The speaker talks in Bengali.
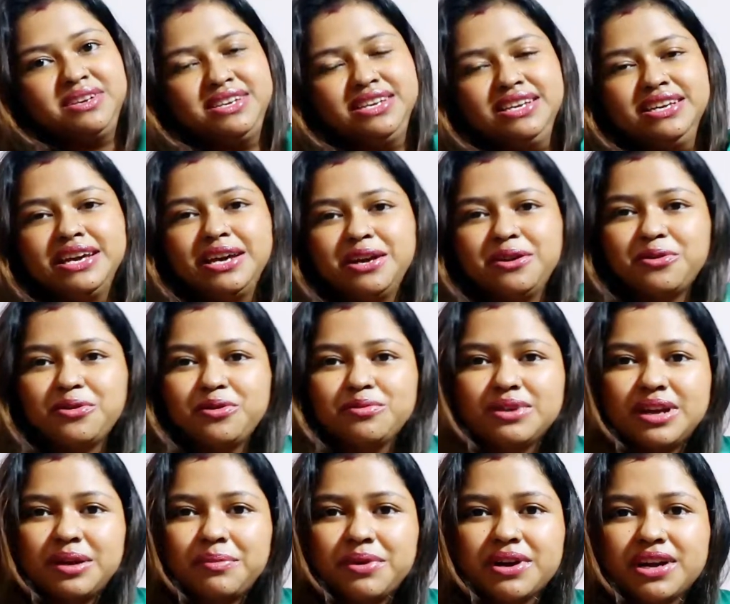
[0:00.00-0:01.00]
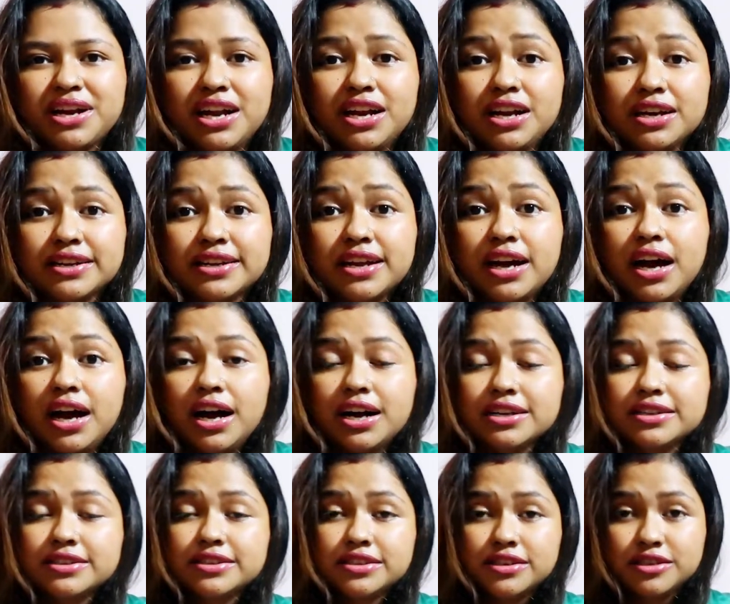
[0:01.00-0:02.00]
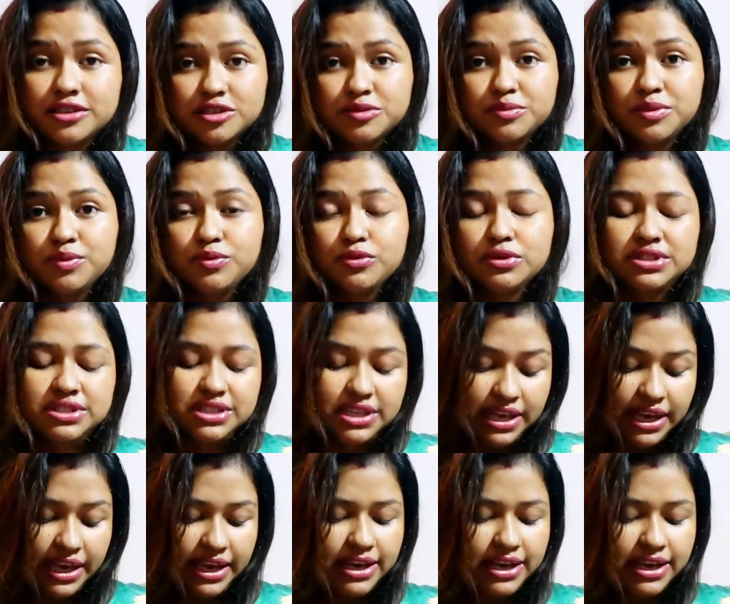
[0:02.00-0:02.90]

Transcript: ঠিক এইরকম টাইপের কালারটা আর ট্রাস্ট আমি বলছি